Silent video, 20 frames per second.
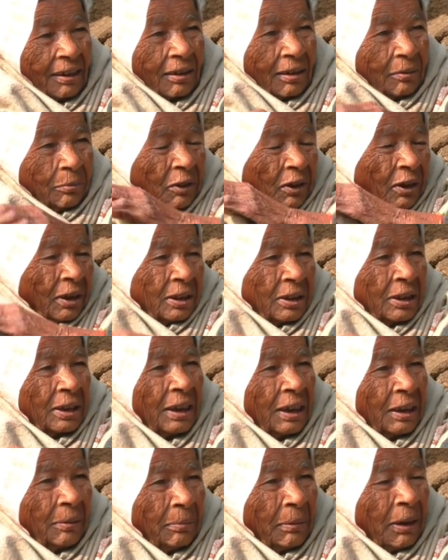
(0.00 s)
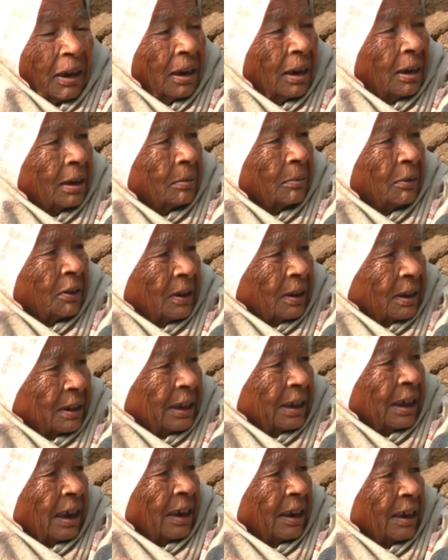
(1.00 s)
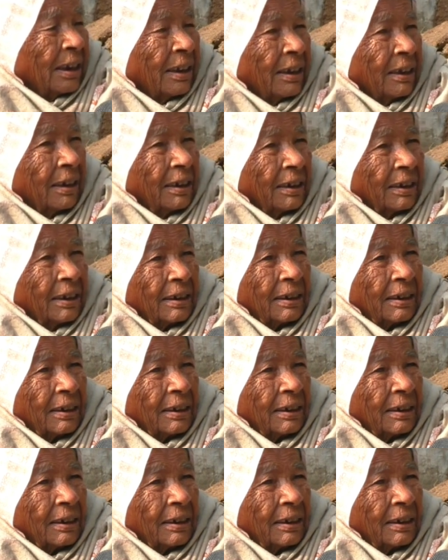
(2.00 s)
अब हते बाल अब हते ना आए हाँ